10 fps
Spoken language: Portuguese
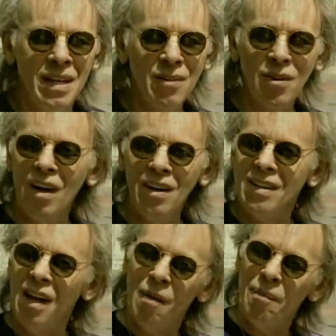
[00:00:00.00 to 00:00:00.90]
Ele tocava
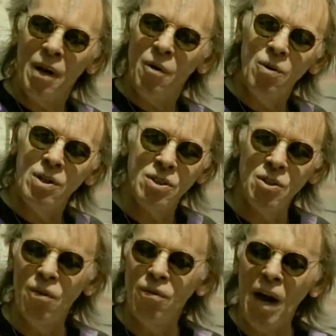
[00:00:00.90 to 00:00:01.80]
guitarra pela rua,
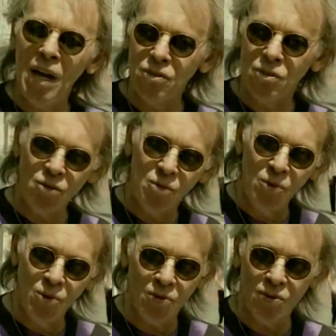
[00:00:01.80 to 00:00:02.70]
ensinou vários dos
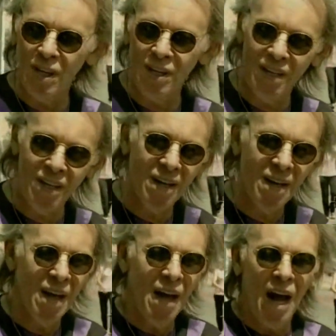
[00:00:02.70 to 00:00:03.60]
músicos daqui
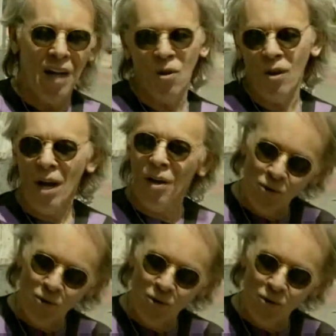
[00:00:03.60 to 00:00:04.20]
a tocar.